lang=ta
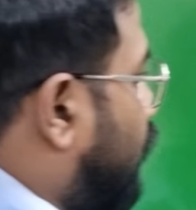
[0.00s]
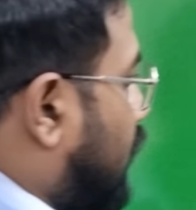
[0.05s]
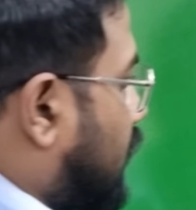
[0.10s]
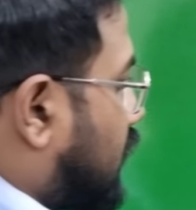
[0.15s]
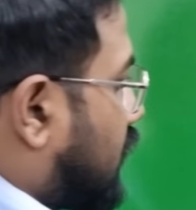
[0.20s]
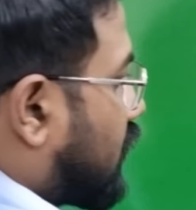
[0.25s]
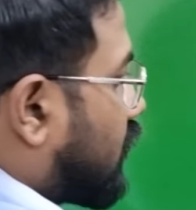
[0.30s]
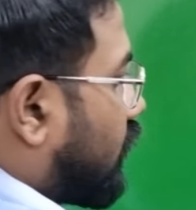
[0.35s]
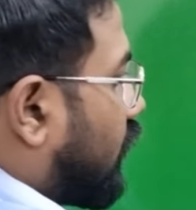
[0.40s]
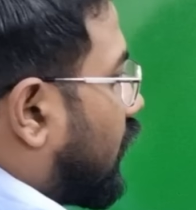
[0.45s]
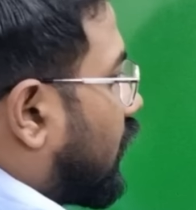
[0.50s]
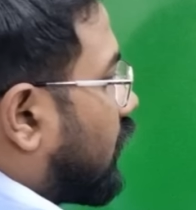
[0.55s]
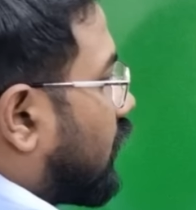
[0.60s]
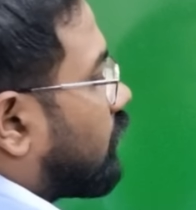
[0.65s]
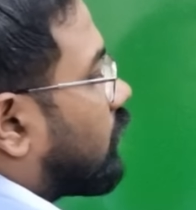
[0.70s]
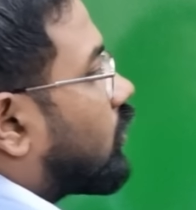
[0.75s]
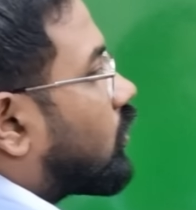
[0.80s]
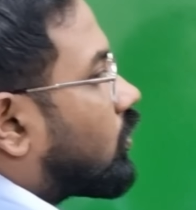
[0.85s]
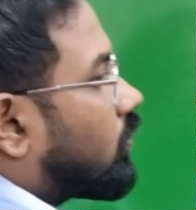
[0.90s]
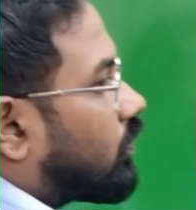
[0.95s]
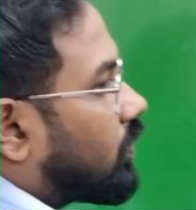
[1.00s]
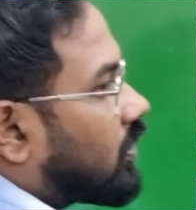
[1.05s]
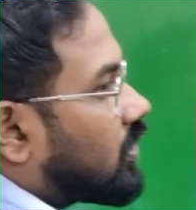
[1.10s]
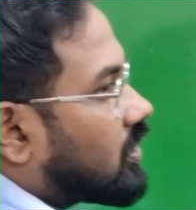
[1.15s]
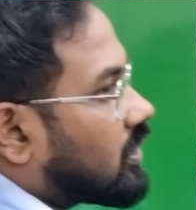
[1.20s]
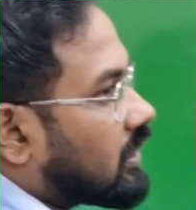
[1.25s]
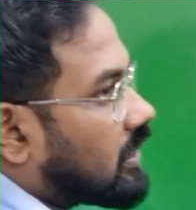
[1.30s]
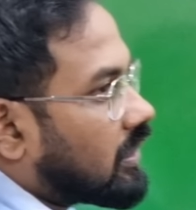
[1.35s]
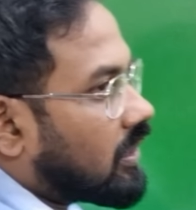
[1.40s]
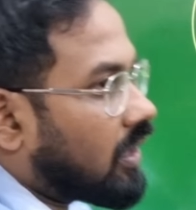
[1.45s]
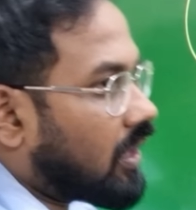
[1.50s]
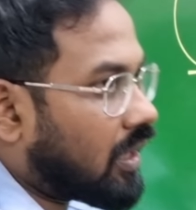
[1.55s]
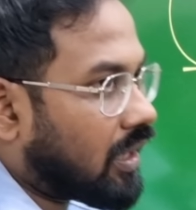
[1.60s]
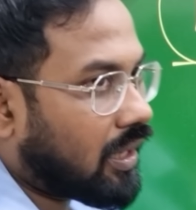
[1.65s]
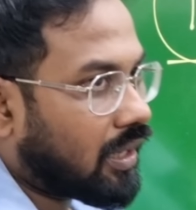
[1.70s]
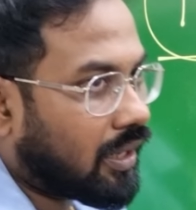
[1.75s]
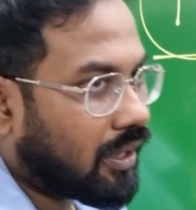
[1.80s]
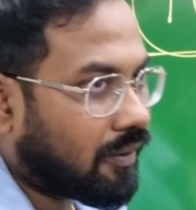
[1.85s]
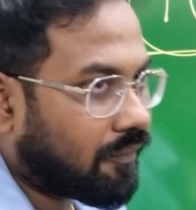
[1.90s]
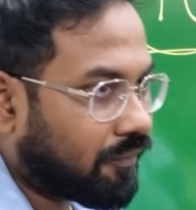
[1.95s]
ஃபஸ்ட்டு வால்யூம் மட்டும் படிச்சிங்கன்னா
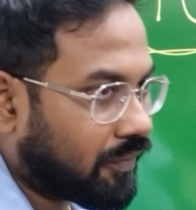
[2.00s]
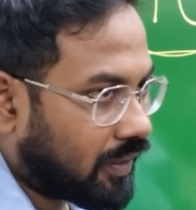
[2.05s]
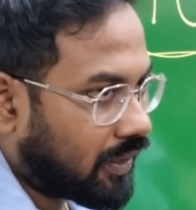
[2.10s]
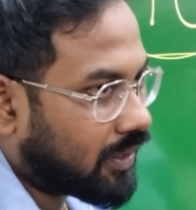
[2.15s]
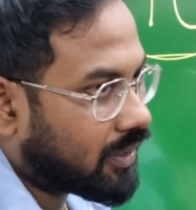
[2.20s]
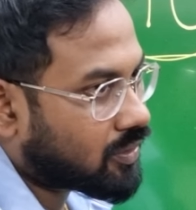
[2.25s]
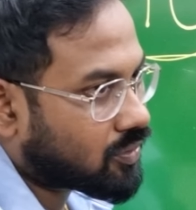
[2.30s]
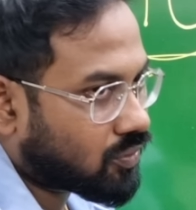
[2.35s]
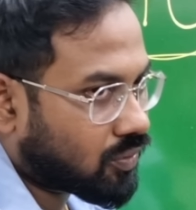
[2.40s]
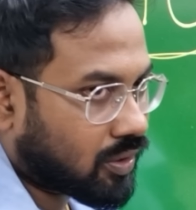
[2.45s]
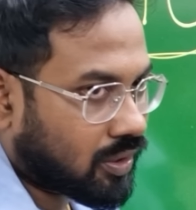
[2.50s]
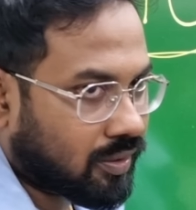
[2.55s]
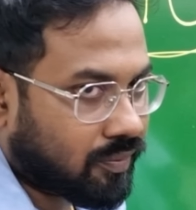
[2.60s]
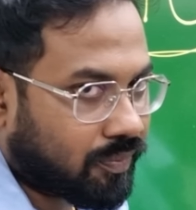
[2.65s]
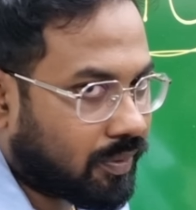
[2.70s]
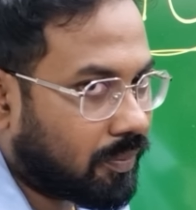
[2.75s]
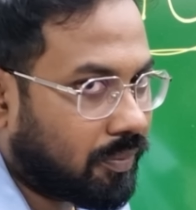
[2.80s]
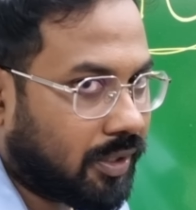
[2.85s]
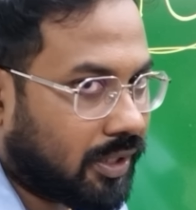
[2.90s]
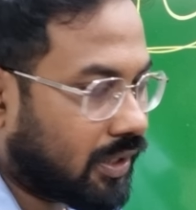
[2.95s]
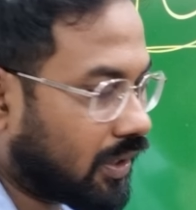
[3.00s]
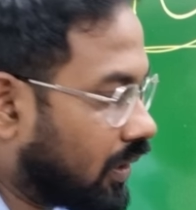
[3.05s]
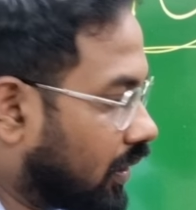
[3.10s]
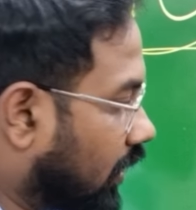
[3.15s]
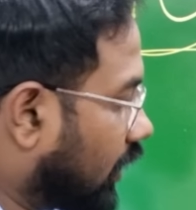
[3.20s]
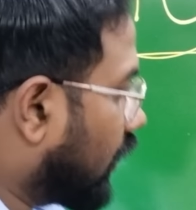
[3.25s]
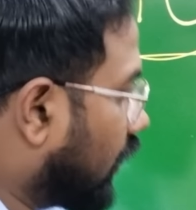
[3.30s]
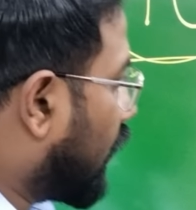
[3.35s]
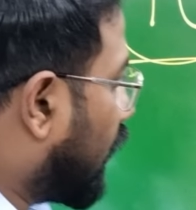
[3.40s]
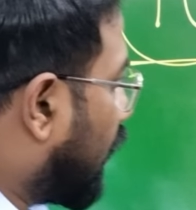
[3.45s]
ஹாஃப் ஏலியில் சொல்கிறேன் பப்ளிக் இல்லை